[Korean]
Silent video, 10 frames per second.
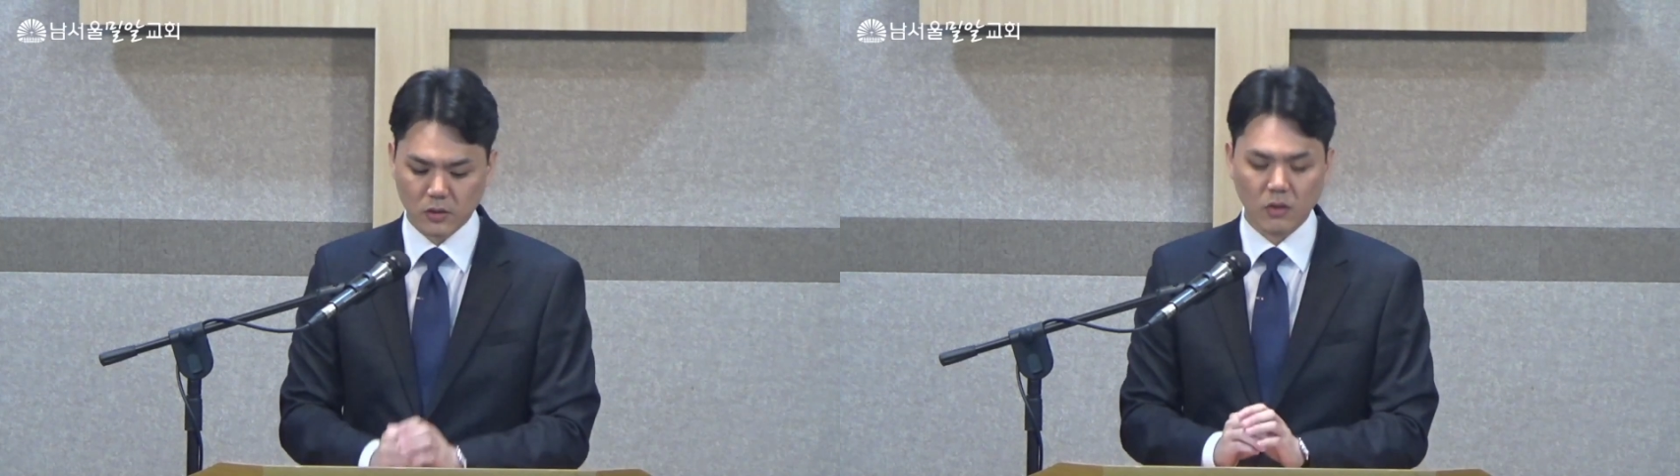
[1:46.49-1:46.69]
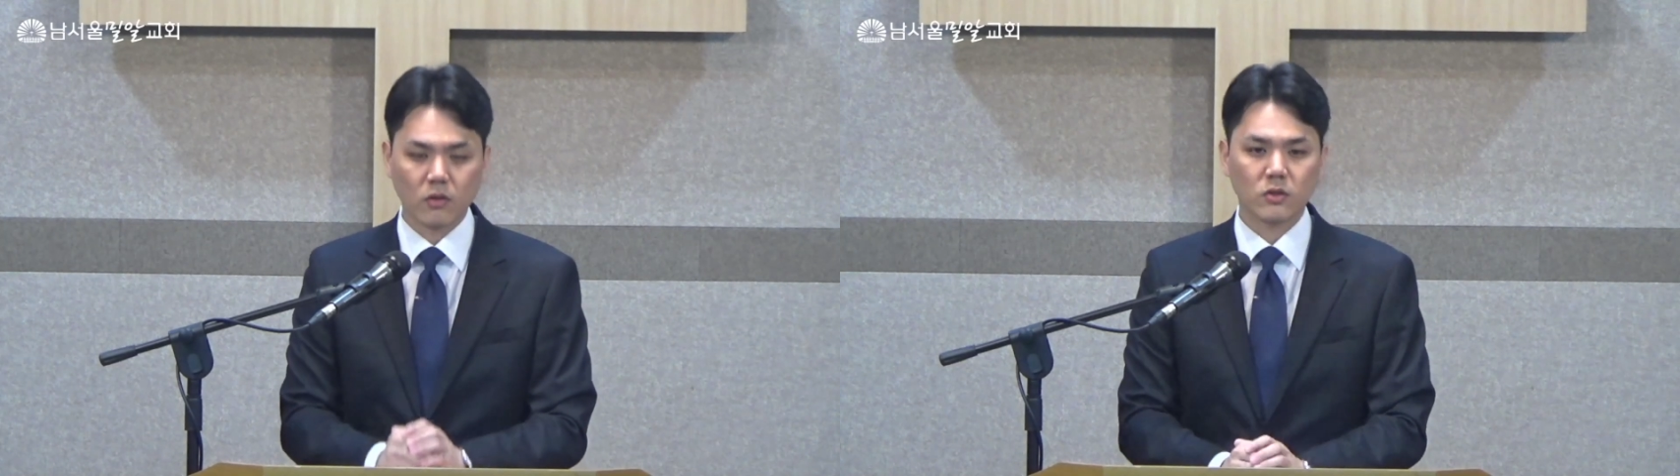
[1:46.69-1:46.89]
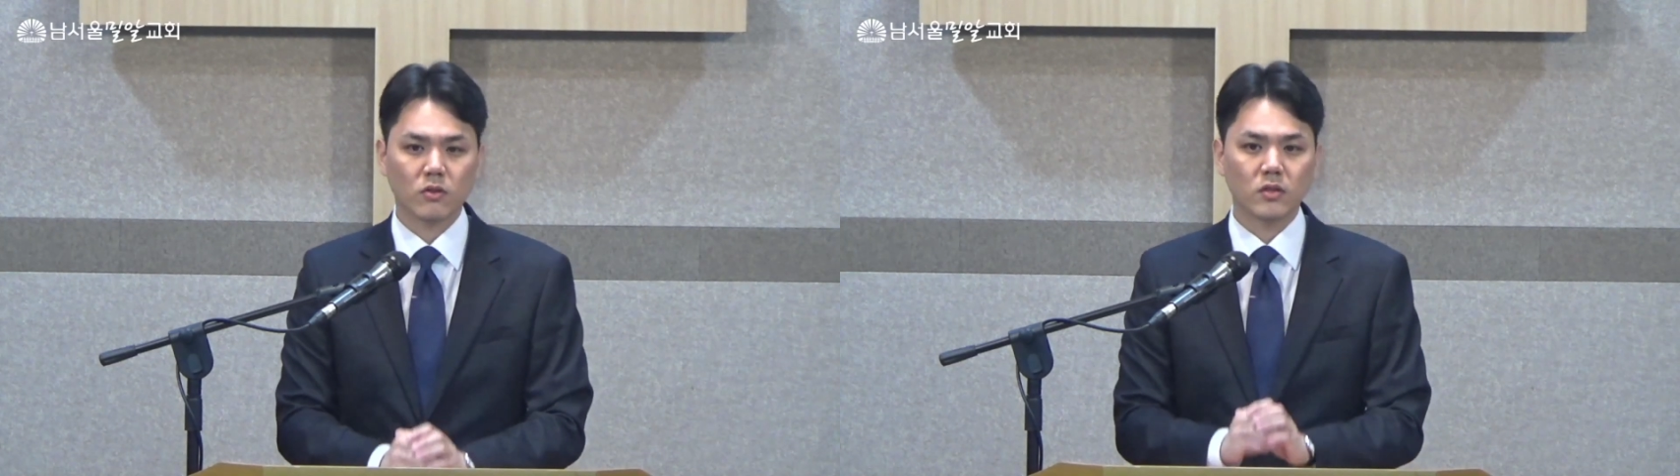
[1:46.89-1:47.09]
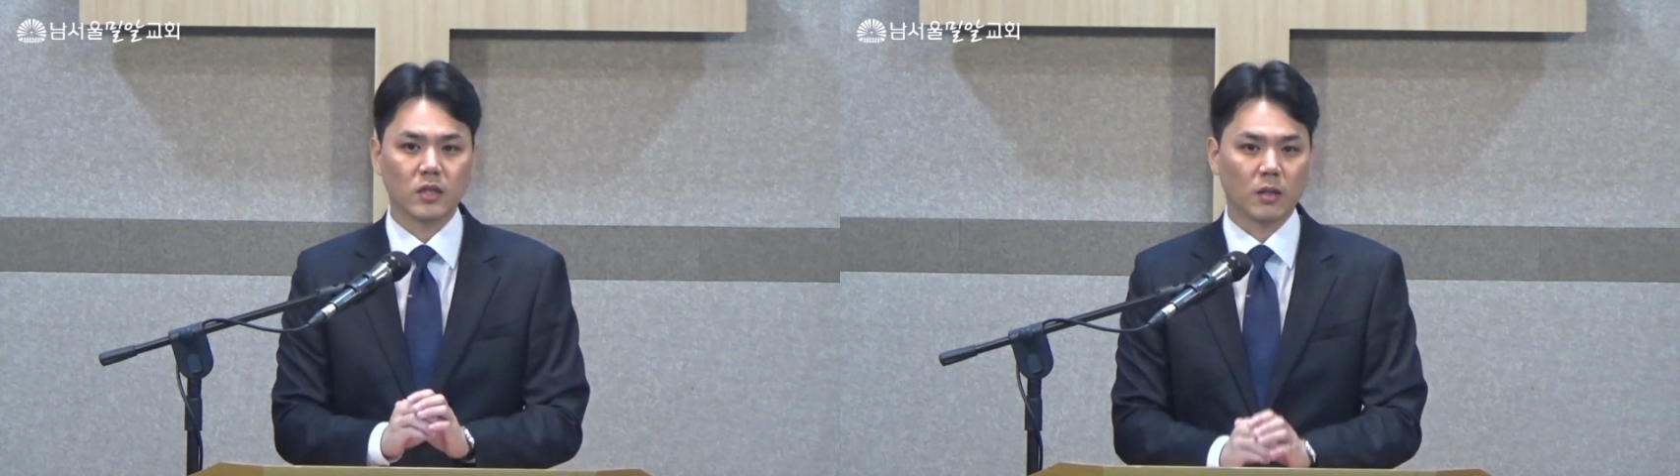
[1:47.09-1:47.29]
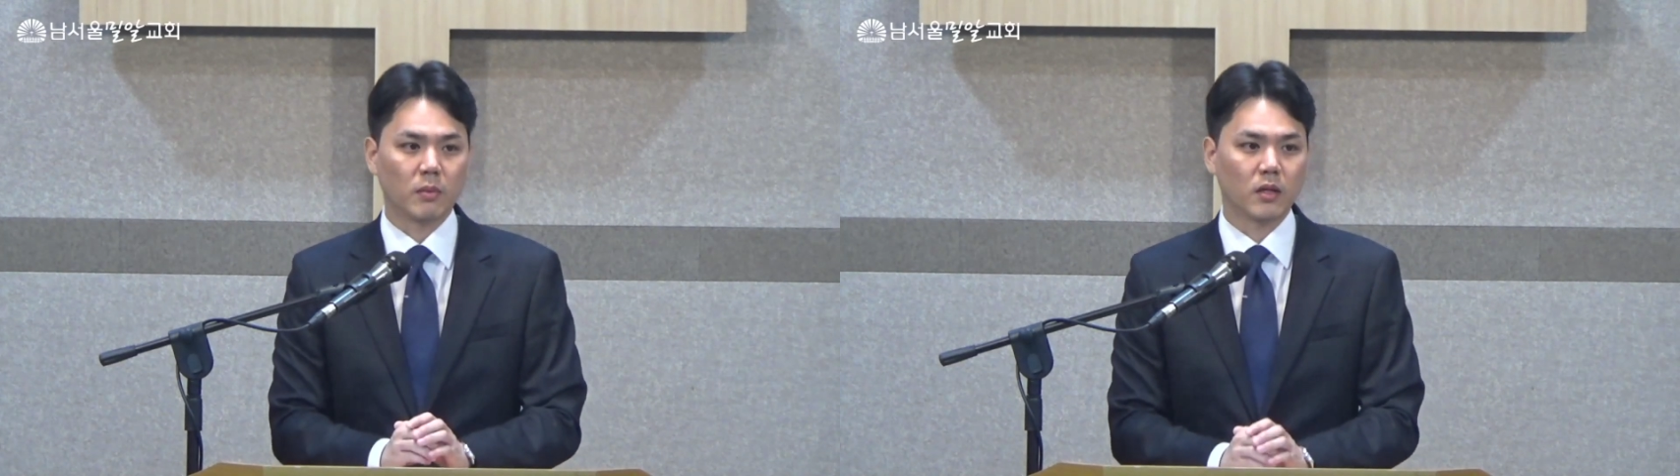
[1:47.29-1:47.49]
성전
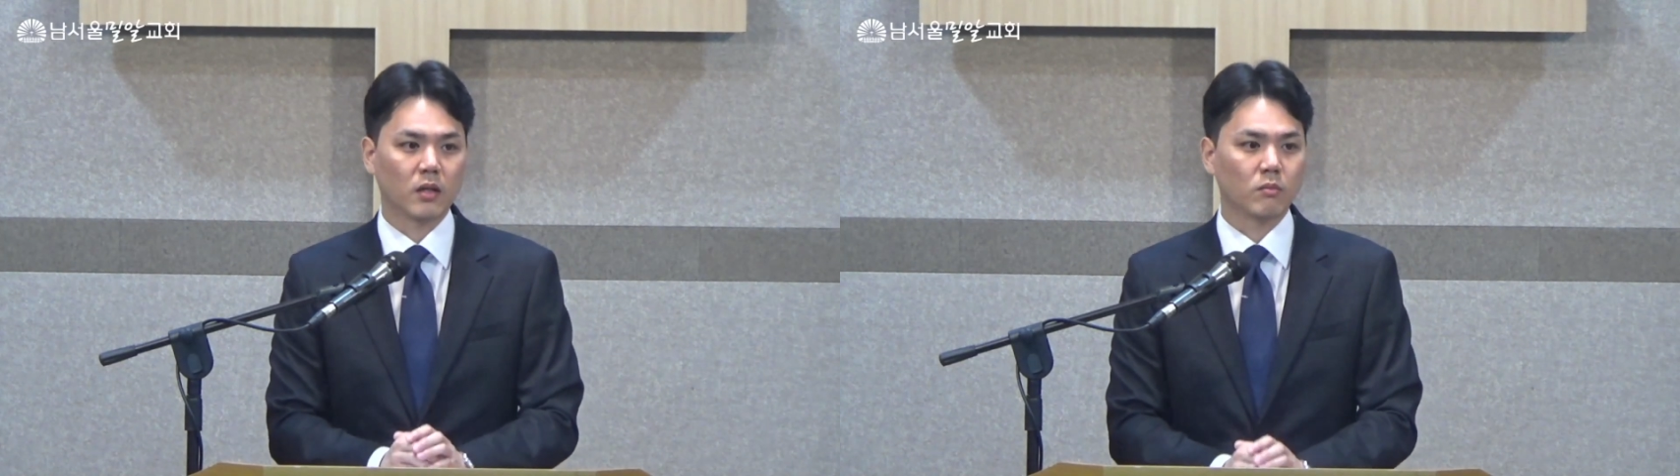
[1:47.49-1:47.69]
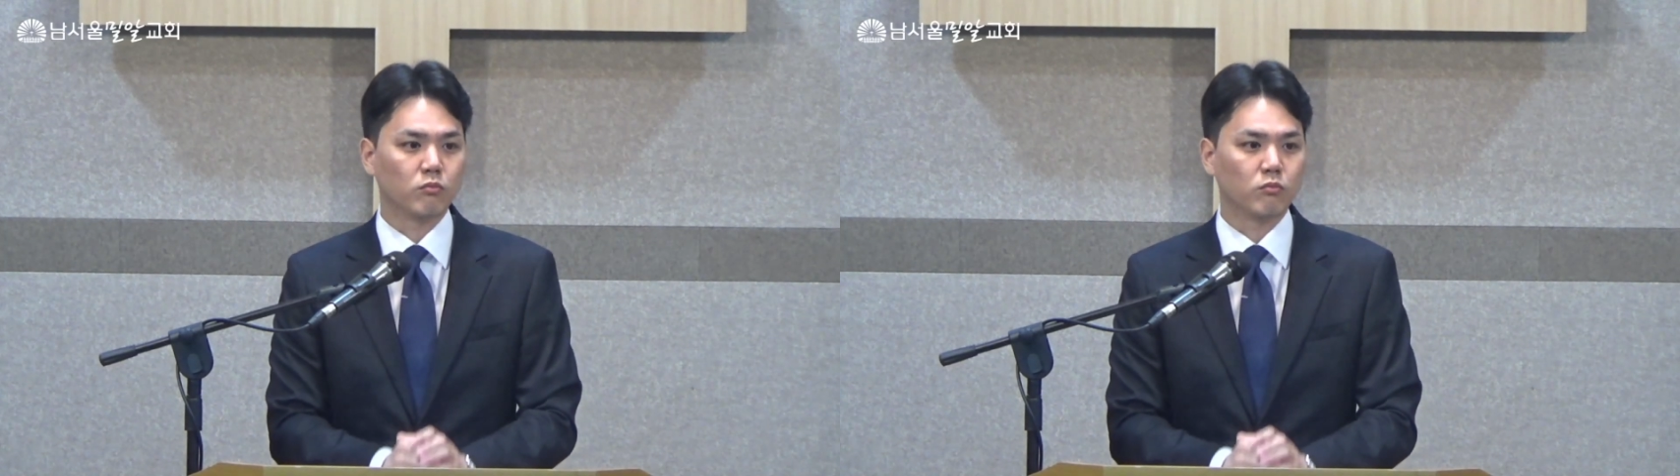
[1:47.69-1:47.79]
예배의